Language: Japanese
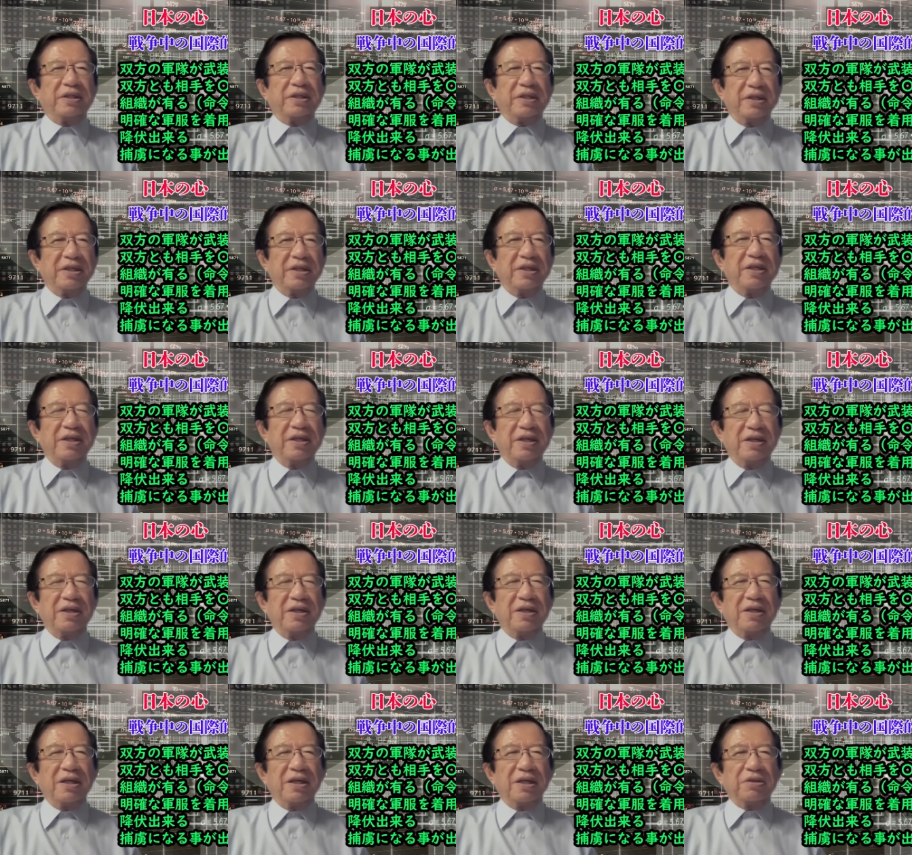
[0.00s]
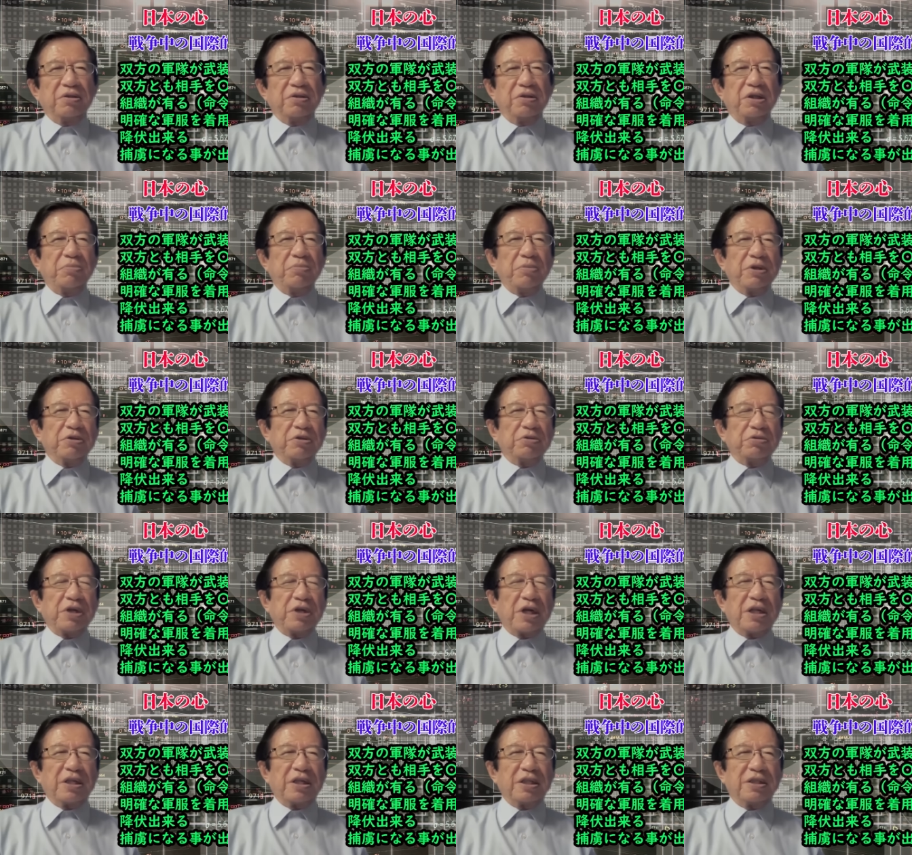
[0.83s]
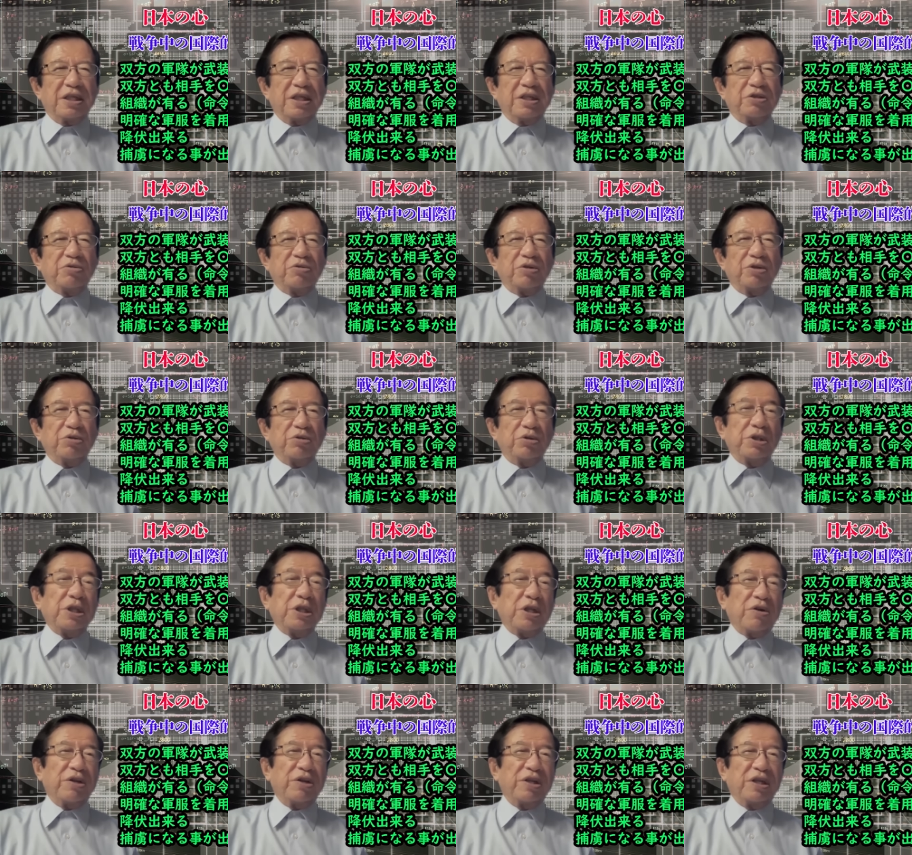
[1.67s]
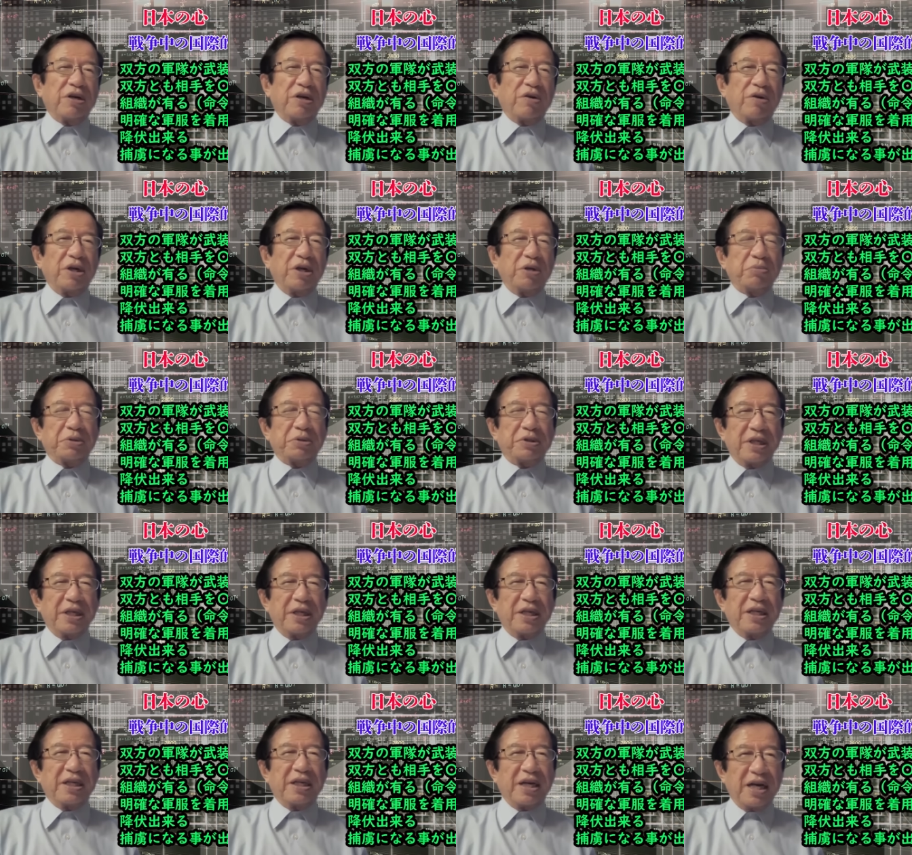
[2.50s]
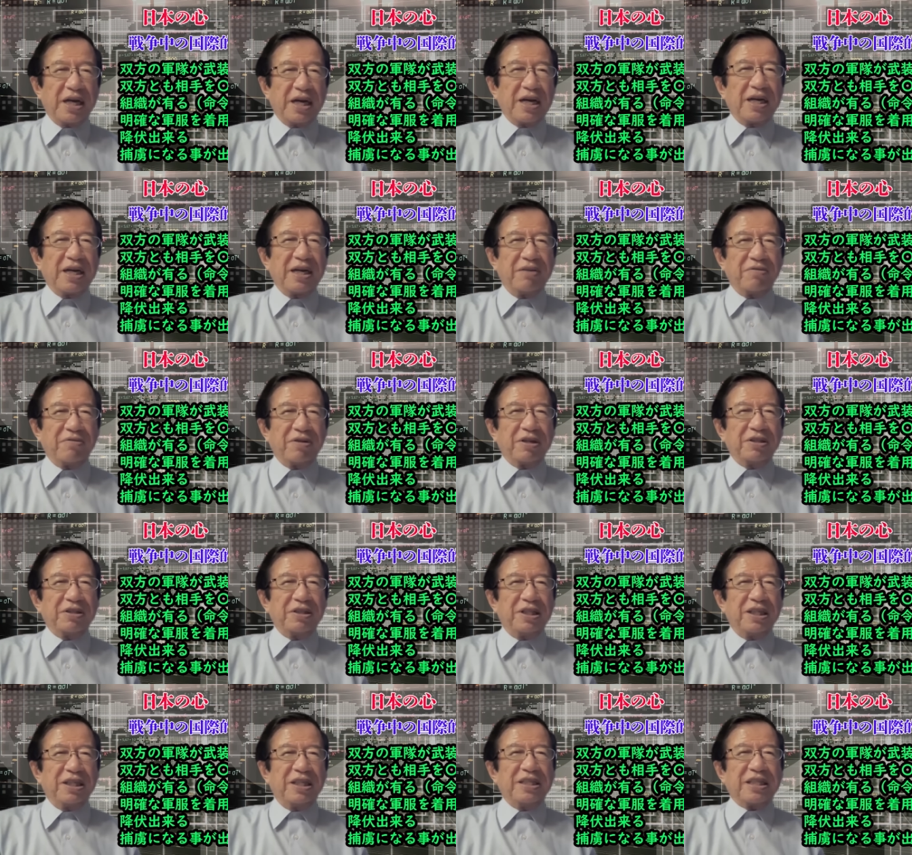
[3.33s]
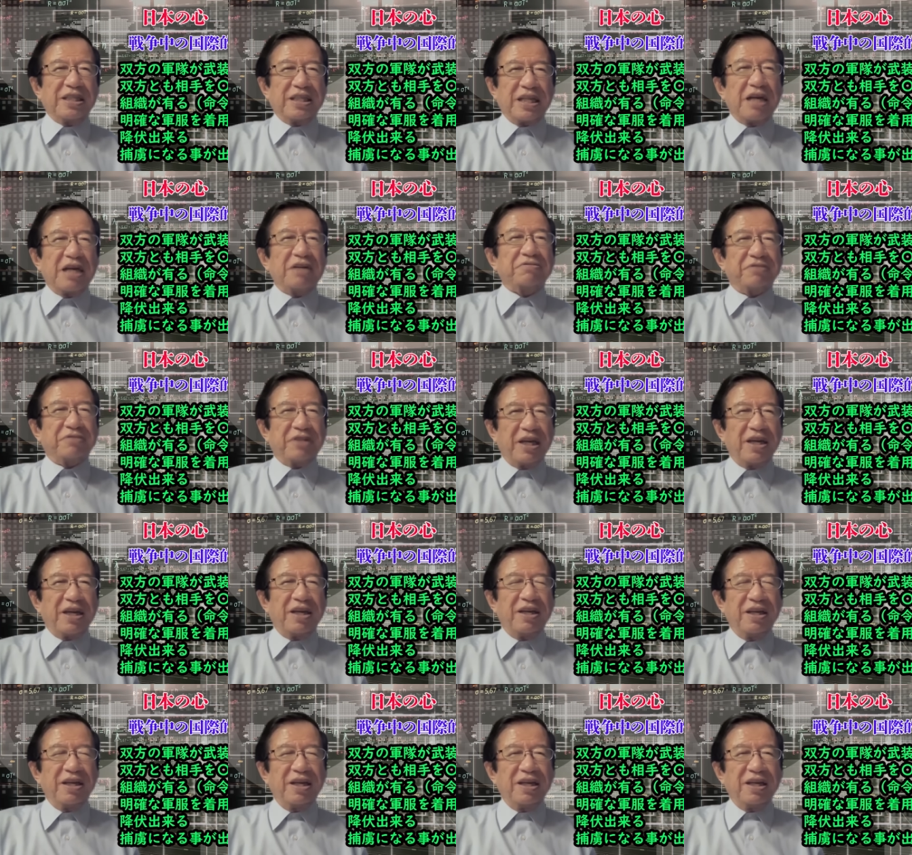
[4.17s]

え、あの今のウクライナ戦争はどっちが悪いかわかりませんが、悪いいいじゃなくて、